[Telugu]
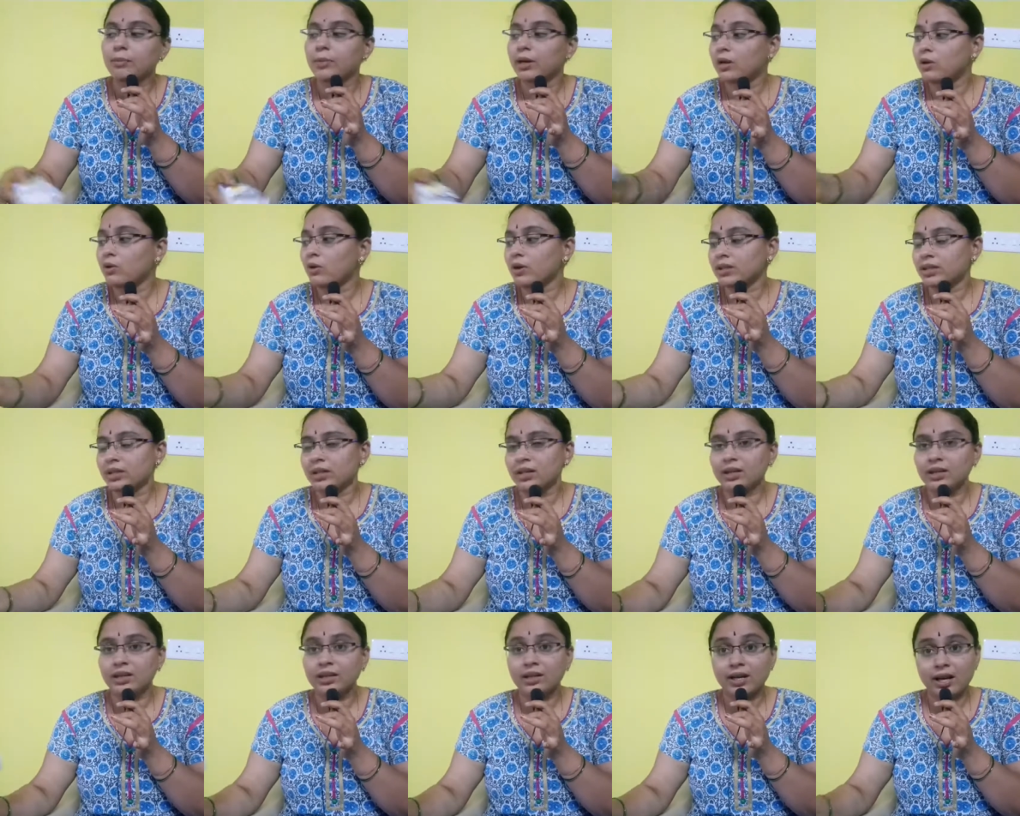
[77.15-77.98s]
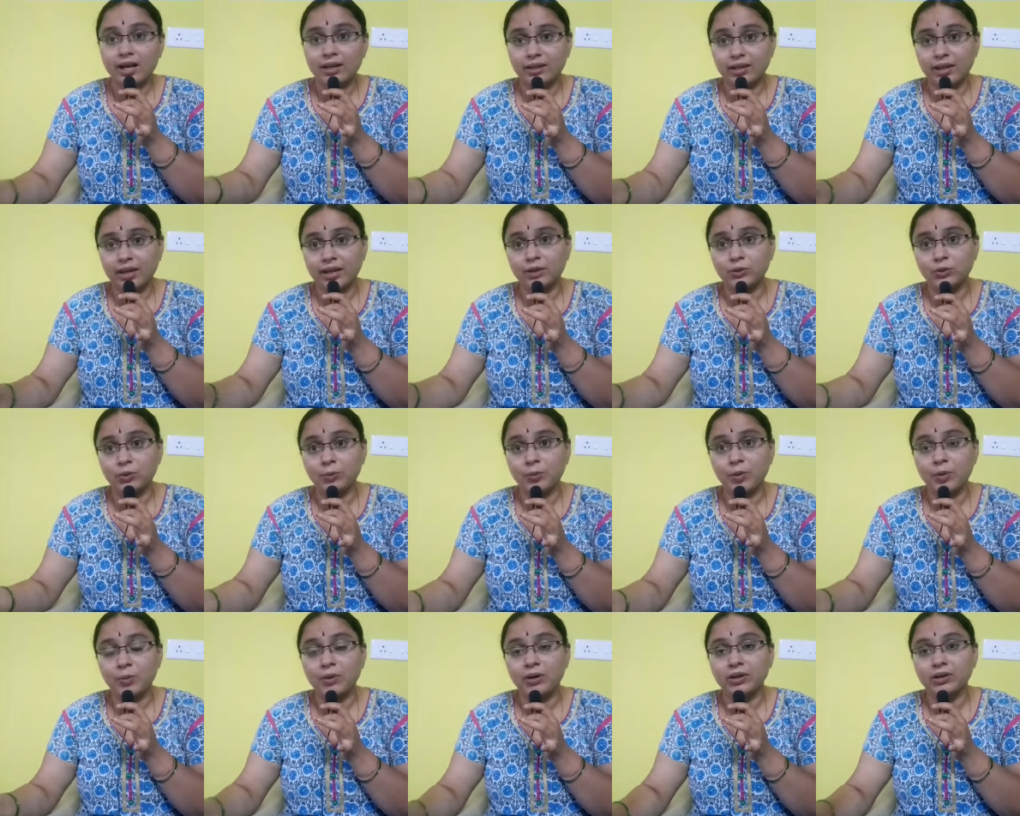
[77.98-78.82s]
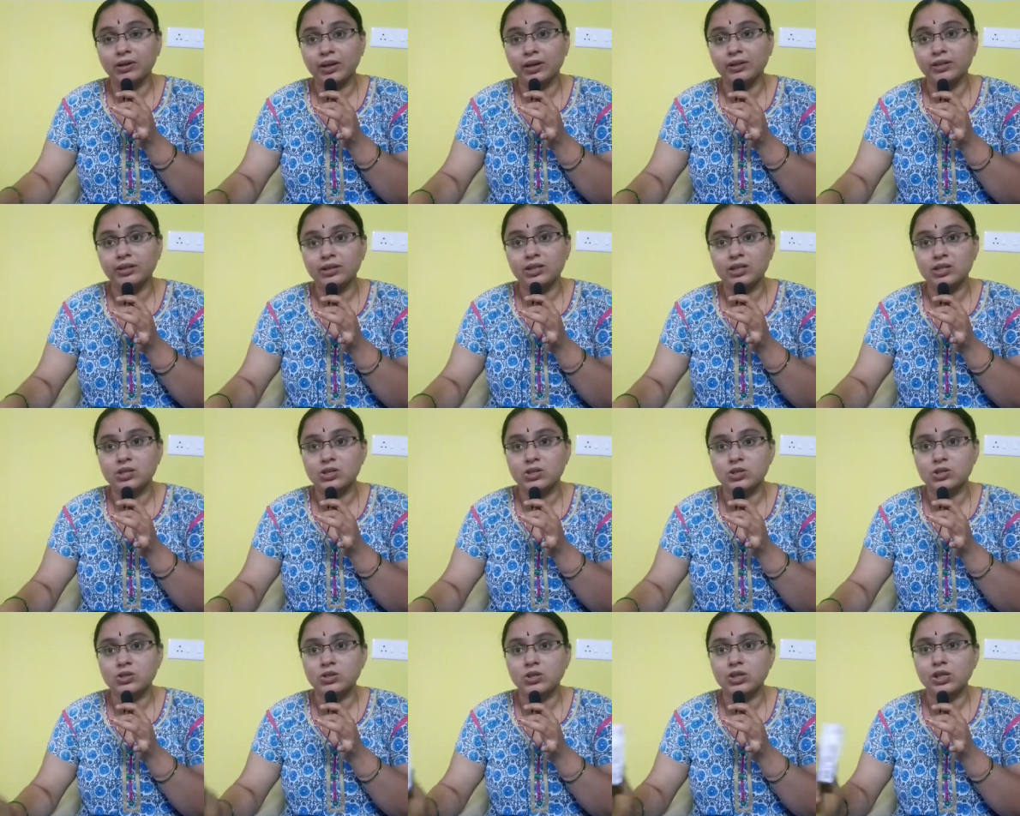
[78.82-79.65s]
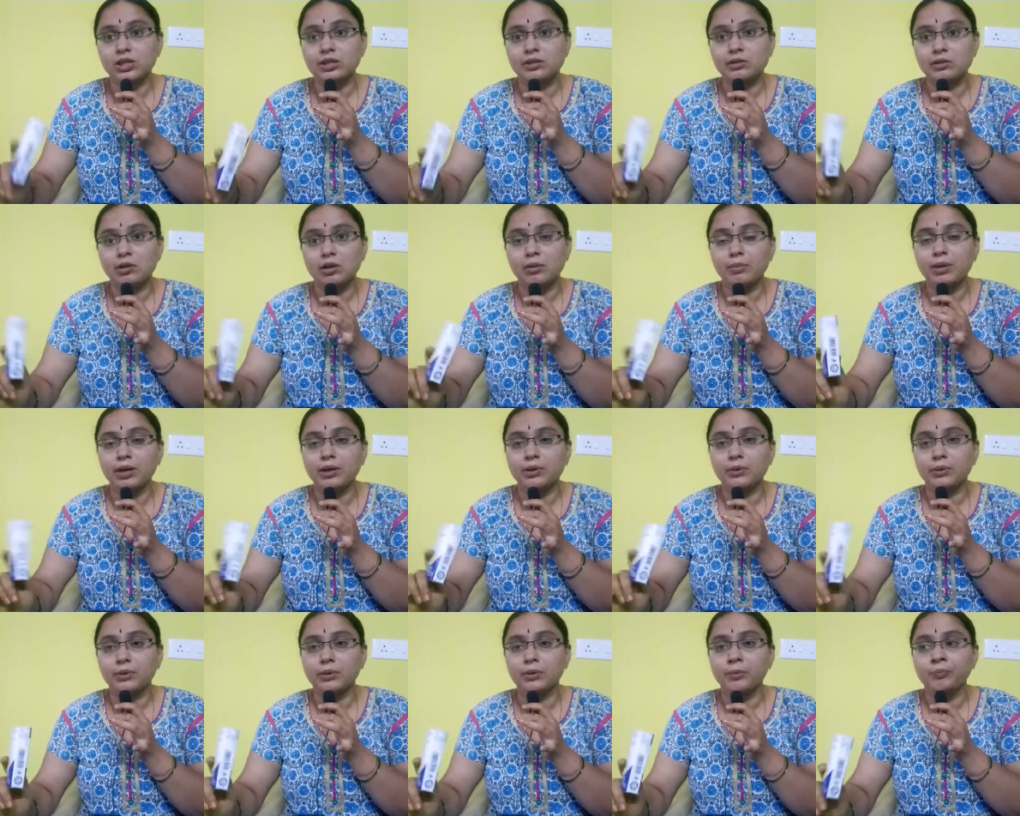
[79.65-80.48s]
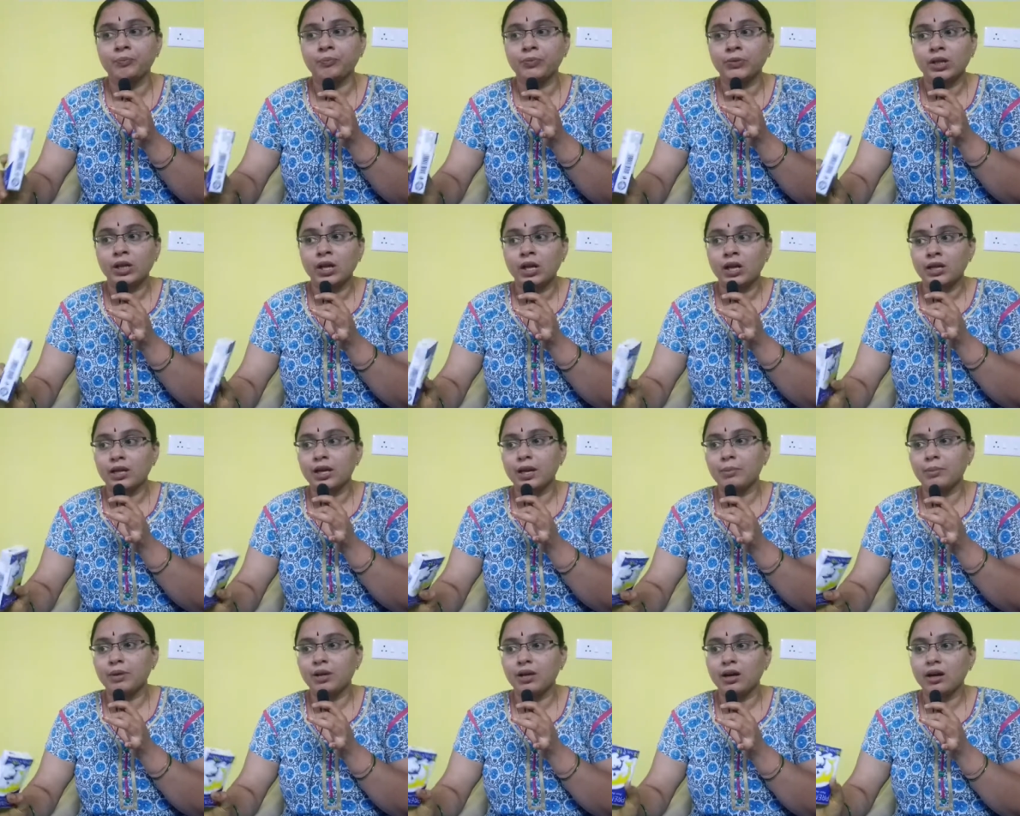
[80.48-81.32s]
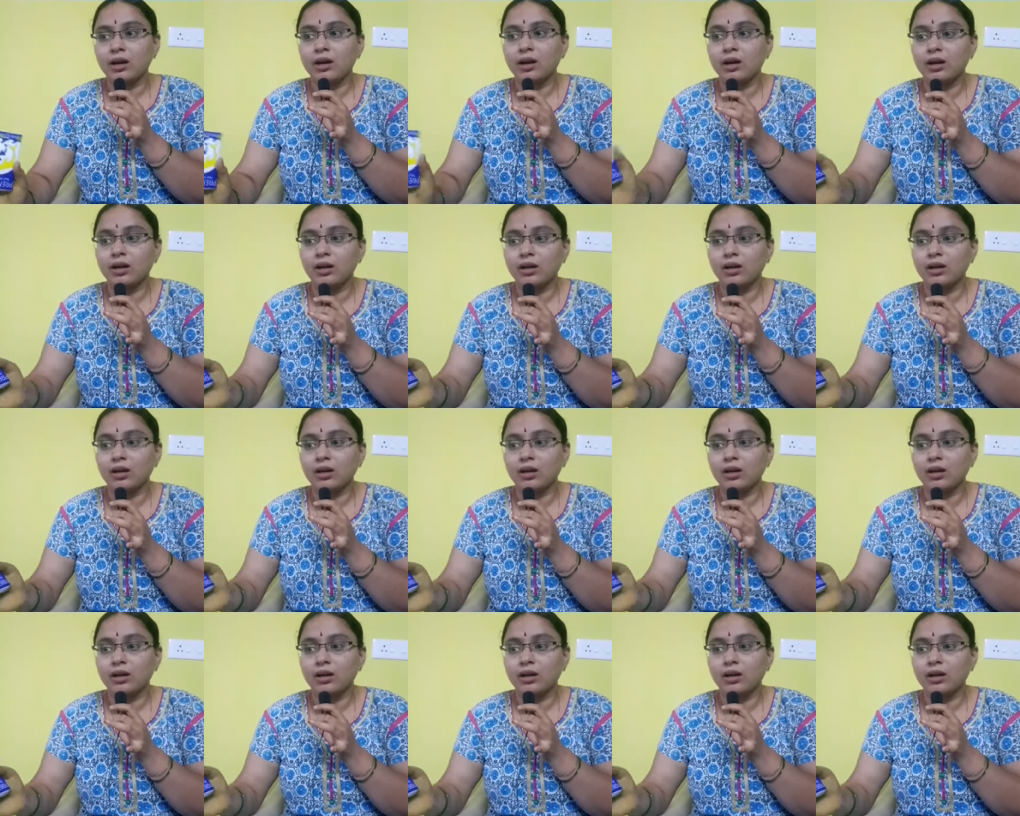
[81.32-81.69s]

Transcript: మీకు అది ఇంకా దేనికి ఉపయోగపడతాయంటే టిష్యూస్ ఇంట్లో మీరు ఏమైనా